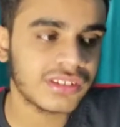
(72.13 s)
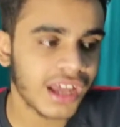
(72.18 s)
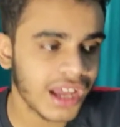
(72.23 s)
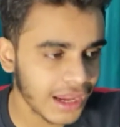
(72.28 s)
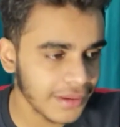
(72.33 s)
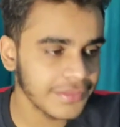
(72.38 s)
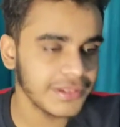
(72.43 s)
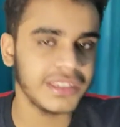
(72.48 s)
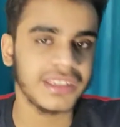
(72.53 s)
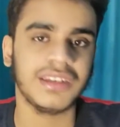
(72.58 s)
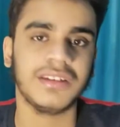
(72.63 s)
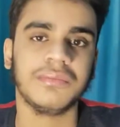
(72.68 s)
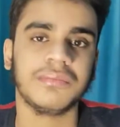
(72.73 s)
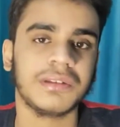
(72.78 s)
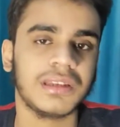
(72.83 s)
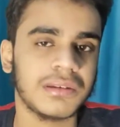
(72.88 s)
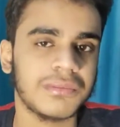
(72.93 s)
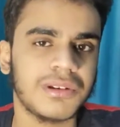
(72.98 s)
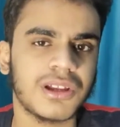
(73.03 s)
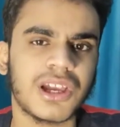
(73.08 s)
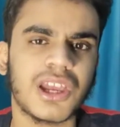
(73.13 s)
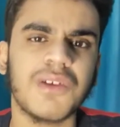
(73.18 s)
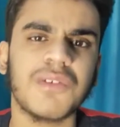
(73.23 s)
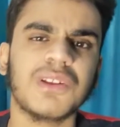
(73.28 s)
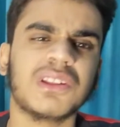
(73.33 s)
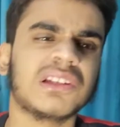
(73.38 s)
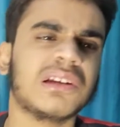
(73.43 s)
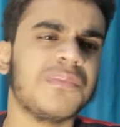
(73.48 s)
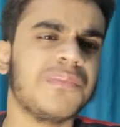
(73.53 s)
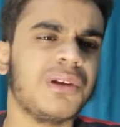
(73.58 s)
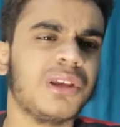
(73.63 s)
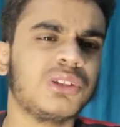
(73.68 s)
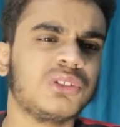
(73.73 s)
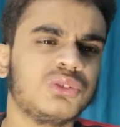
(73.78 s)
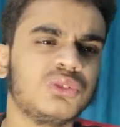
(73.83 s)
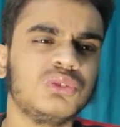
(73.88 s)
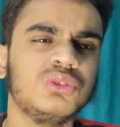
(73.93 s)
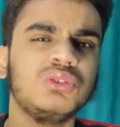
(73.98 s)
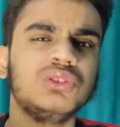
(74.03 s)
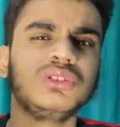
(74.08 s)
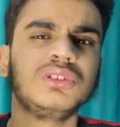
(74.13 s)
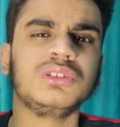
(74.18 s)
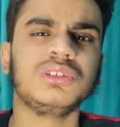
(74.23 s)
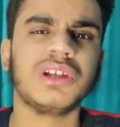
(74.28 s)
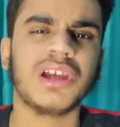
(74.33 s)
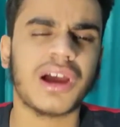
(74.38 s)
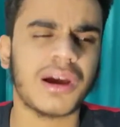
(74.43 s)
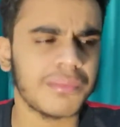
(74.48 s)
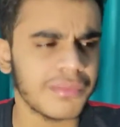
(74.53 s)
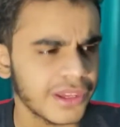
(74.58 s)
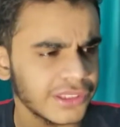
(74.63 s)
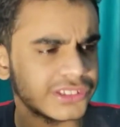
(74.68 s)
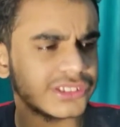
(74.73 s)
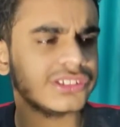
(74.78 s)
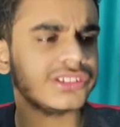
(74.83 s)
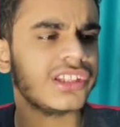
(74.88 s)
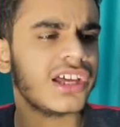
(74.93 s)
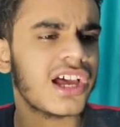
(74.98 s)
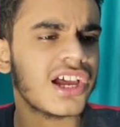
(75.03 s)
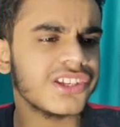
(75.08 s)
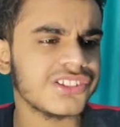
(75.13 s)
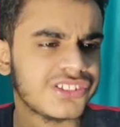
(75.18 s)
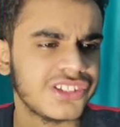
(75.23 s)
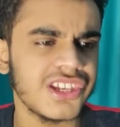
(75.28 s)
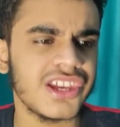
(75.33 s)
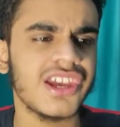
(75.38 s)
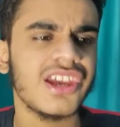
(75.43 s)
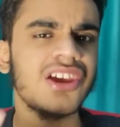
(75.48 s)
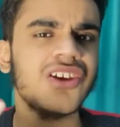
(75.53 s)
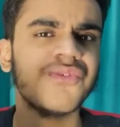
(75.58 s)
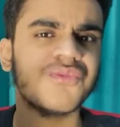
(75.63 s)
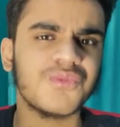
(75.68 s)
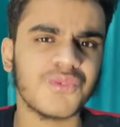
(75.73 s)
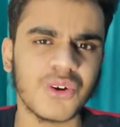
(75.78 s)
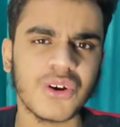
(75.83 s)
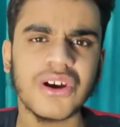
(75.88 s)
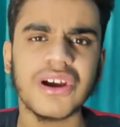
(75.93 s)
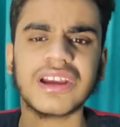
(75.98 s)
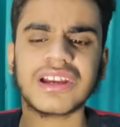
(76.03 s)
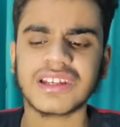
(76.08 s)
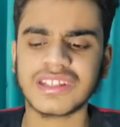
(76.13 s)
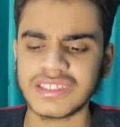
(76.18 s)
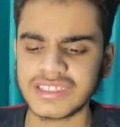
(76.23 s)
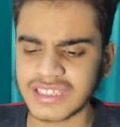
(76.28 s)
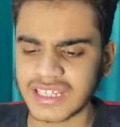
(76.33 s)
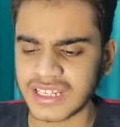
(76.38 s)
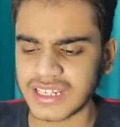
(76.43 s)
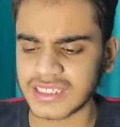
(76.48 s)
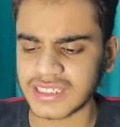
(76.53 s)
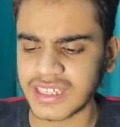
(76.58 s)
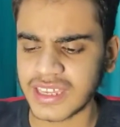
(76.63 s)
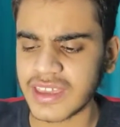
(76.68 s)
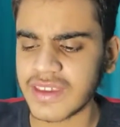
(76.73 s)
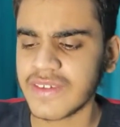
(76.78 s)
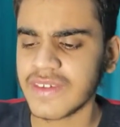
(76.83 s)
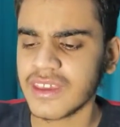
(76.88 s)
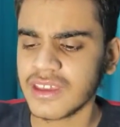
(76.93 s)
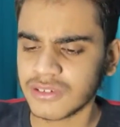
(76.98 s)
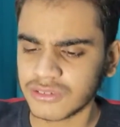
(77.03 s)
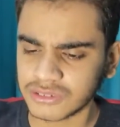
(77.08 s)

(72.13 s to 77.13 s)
था भी नहीं मतलब लगे हुए थे कमिंग सून हम जिंदा है ये है वो है करी जा रहे थे